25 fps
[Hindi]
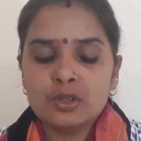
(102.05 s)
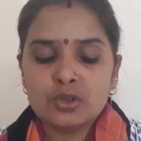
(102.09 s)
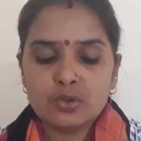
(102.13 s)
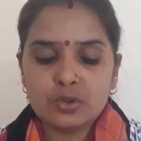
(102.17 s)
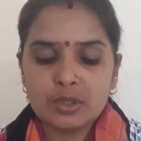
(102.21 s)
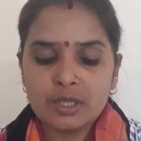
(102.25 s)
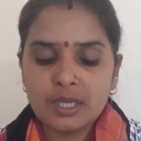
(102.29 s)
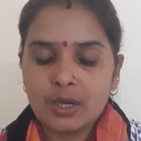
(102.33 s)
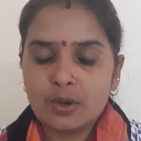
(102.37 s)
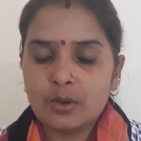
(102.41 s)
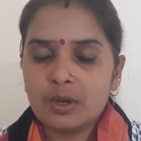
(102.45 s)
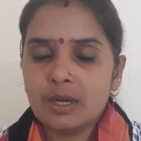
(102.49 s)
तो
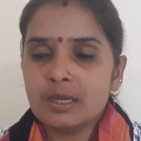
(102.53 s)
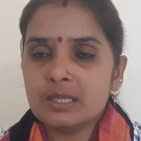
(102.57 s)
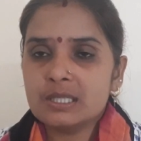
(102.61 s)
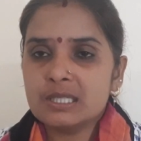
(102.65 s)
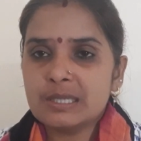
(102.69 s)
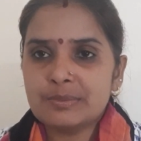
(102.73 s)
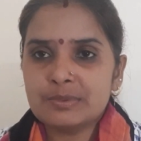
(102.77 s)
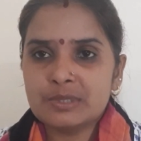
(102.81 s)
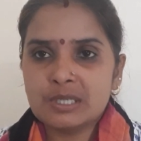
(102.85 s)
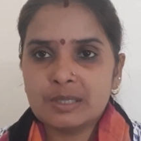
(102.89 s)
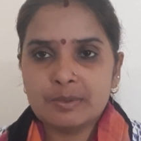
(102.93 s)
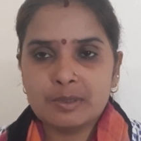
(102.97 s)
क्या होगा
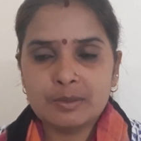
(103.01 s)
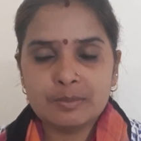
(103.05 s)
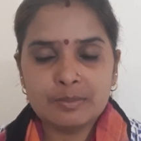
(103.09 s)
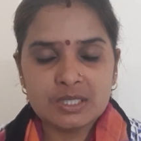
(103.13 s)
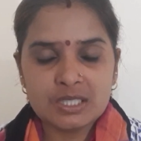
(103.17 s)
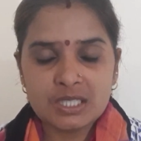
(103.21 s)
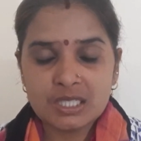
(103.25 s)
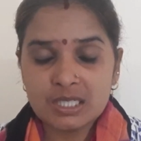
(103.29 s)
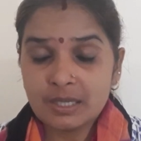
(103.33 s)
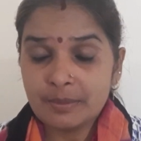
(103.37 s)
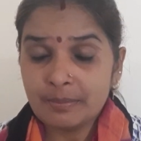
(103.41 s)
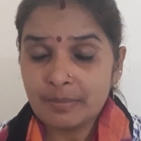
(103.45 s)
सब जब हम
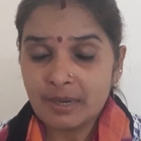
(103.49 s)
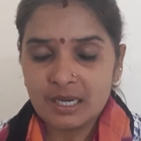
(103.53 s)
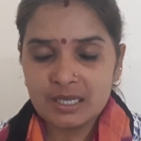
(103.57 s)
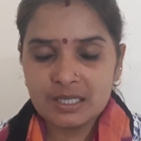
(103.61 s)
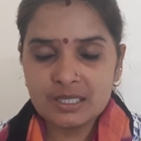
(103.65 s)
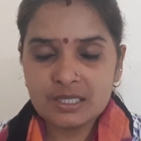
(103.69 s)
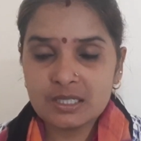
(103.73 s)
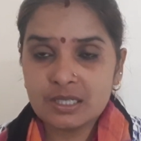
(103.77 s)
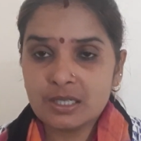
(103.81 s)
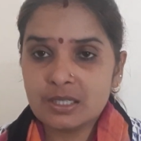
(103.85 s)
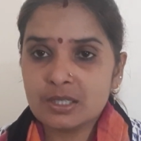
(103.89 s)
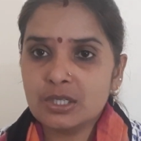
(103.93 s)
बच्चे की
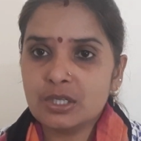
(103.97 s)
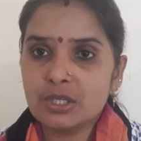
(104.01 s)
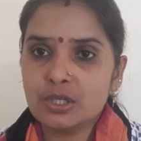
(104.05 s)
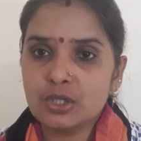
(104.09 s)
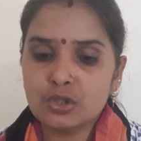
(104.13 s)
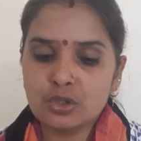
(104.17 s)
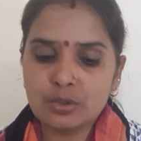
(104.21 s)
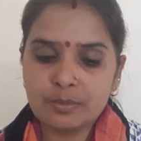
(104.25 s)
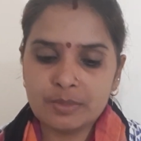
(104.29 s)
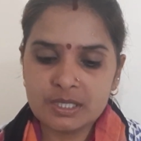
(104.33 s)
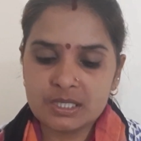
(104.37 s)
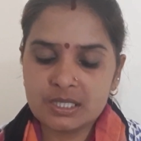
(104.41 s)
मालिश करते
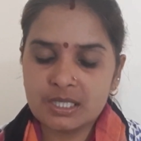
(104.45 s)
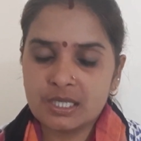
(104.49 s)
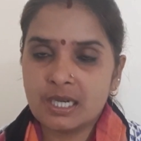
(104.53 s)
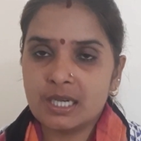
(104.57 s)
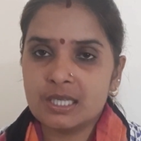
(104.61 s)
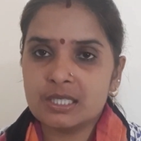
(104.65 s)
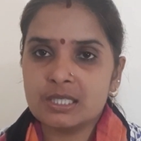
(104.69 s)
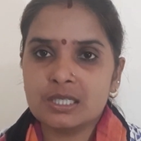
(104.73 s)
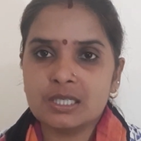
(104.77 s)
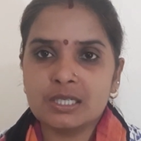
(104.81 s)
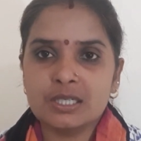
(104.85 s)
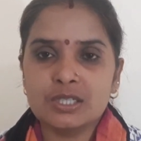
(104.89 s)
हैं तो बच्चे
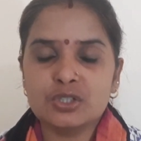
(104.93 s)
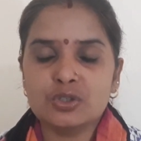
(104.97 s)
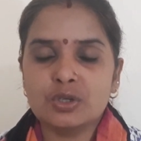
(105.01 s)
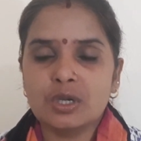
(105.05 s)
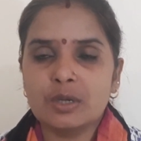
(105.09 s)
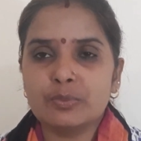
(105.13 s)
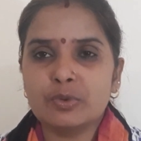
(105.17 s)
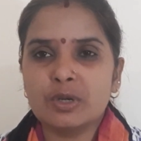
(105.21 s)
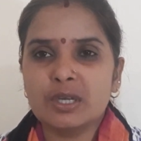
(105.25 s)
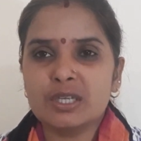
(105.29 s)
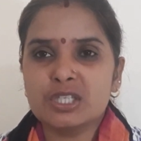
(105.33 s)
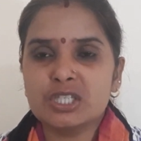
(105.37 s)
का शरीर जो
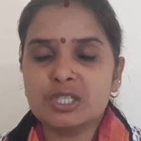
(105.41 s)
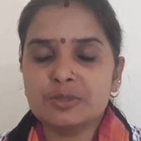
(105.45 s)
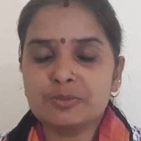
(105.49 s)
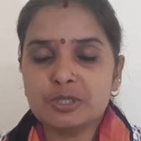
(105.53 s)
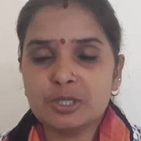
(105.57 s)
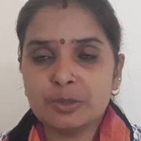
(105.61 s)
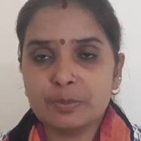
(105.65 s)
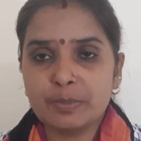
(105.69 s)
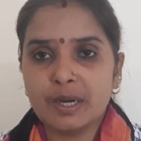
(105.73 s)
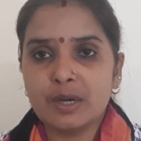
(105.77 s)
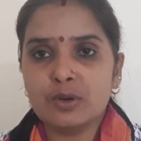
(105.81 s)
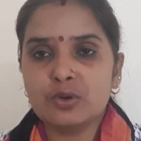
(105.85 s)
है पूरा
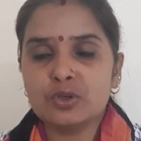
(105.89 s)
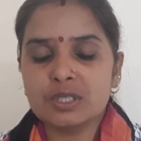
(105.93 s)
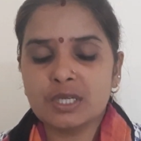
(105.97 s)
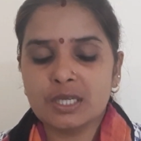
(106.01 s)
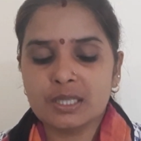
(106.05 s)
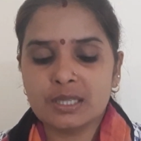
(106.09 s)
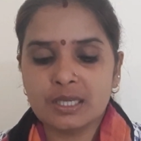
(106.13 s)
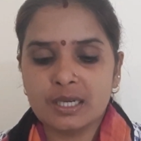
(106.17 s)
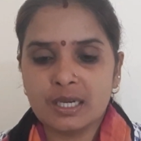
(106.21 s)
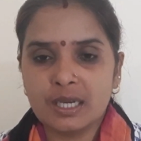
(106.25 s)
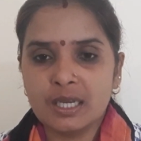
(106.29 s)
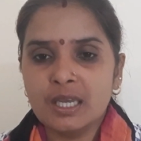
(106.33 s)
चिपचिपा हो
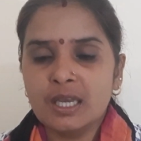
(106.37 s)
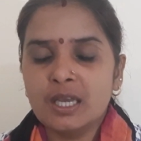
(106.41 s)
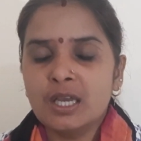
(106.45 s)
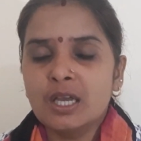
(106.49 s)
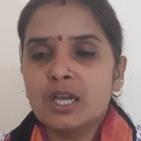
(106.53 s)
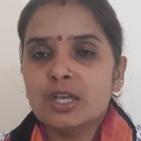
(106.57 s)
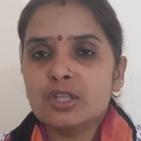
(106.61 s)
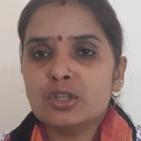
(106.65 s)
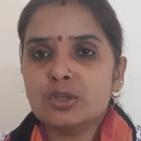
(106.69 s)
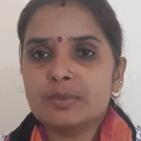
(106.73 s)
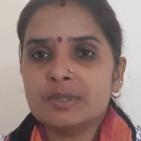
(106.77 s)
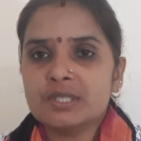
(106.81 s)
जाता है
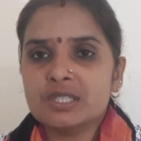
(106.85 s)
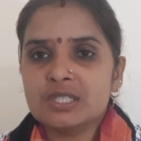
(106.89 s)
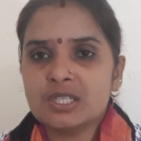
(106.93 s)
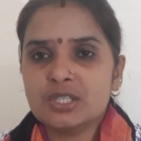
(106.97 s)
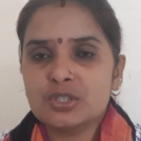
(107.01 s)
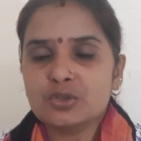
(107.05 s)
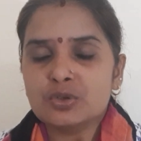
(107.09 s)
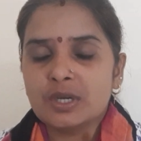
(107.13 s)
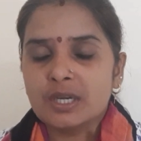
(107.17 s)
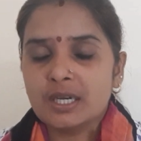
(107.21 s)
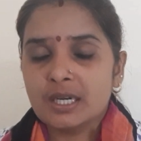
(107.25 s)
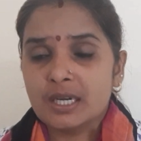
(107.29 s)
तो बच्चा
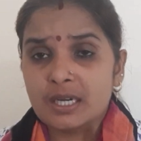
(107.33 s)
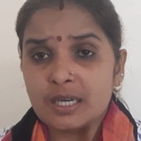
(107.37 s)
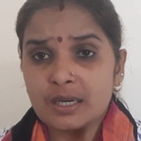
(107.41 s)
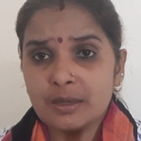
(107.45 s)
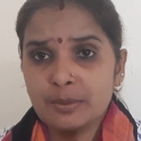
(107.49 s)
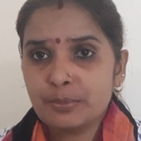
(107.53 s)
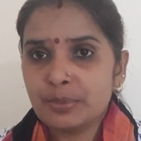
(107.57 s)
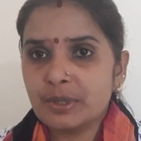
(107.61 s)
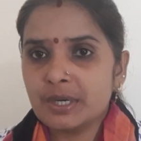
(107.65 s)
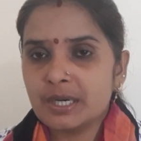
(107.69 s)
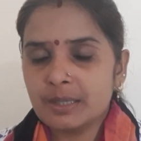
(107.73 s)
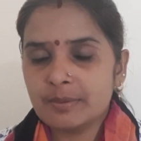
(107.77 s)
जो है
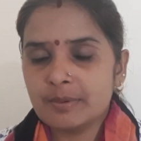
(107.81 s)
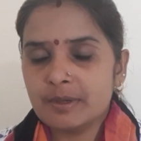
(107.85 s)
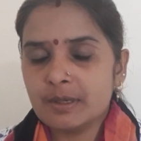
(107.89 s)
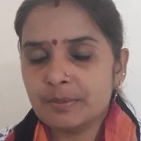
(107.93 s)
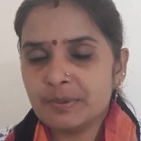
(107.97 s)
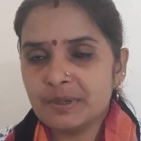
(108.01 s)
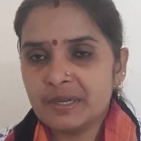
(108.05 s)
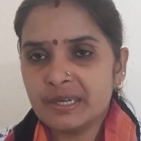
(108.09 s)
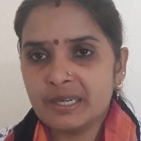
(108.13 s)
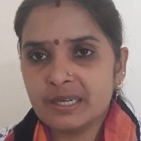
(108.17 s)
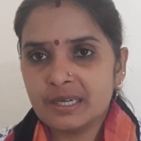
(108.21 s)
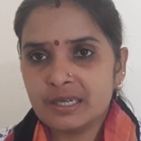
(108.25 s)
अनकंफर्टेबल
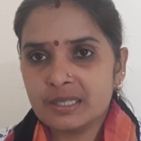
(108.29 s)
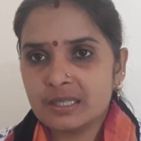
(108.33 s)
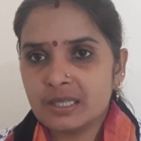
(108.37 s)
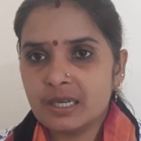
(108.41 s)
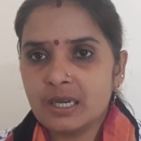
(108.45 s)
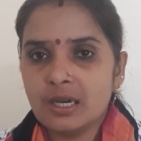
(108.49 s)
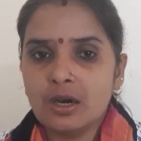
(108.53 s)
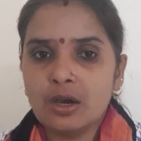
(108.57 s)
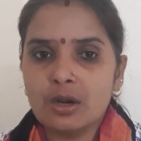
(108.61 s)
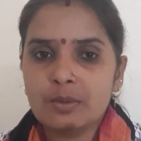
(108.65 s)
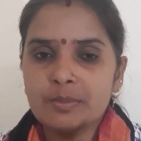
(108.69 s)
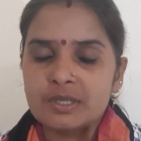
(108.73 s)
फील करता
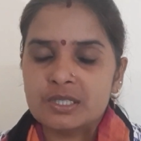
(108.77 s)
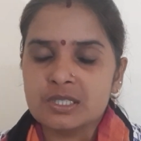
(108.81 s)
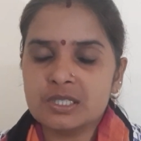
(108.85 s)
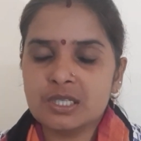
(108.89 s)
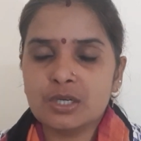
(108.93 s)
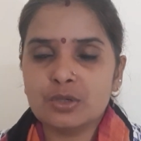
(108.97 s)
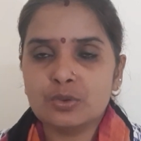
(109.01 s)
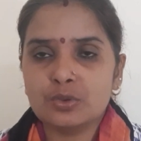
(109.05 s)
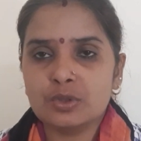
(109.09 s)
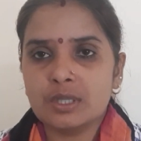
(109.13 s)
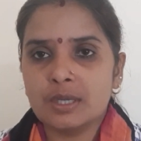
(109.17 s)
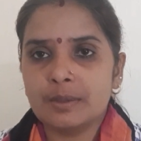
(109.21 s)
है और
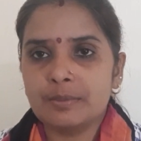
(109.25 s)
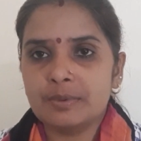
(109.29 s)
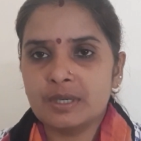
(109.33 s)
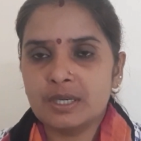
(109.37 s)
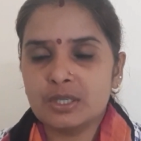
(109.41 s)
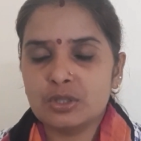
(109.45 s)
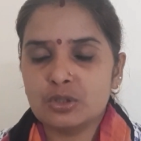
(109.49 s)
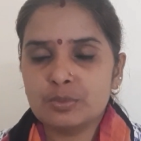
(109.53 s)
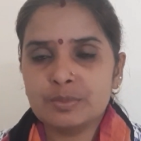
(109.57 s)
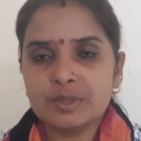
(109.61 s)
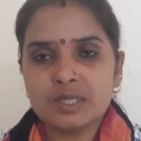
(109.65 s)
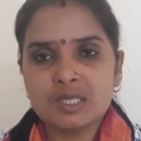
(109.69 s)
बच्चा रोता भी
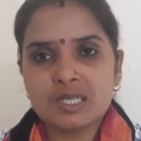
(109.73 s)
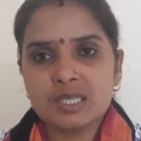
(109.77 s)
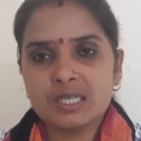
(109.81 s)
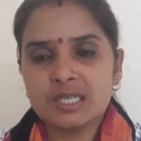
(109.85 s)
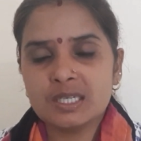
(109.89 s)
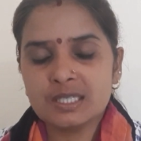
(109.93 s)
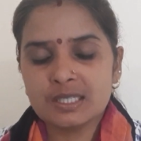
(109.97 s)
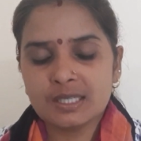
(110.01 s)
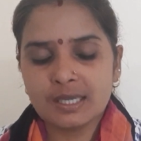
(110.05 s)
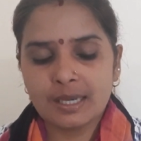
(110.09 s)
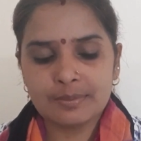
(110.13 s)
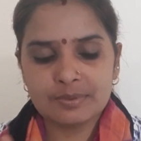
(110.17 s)
है तो बच्चे
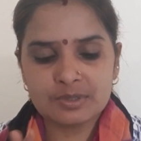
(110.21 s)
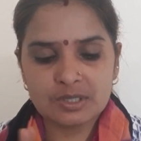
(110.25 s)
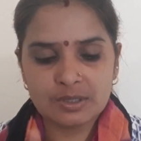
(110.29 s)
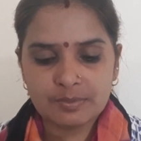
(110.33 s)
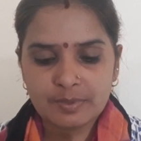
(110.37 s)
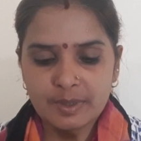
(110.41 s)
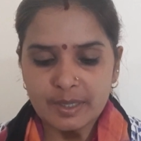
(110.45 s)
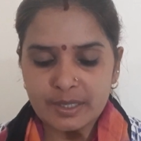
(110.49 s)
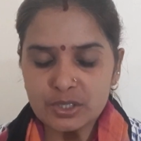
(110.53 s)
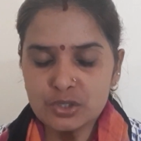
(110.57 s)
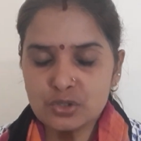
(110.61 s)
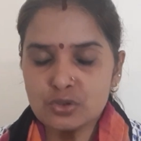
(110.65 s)
की साफ
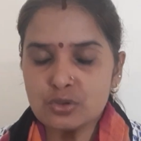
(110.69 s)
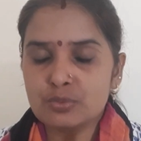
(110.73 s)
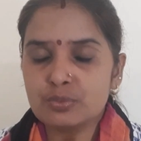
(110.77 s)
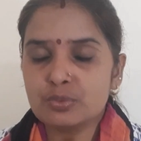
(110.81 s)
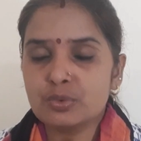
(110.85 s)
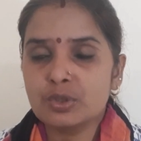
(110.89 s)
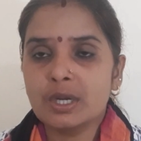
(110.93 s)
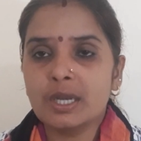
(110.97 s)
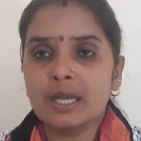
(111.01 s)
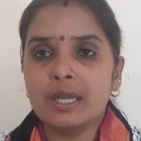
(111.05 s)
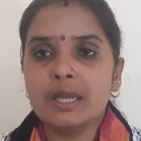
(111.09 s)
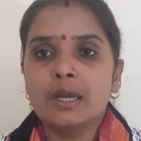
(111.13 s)
सफाई जो
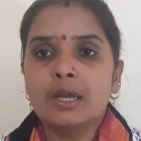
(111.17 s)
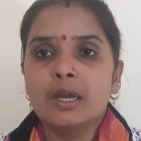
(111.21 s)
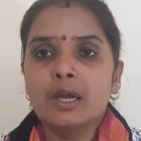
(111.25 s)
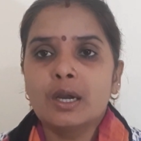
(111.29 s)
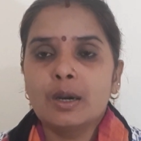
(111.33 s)
है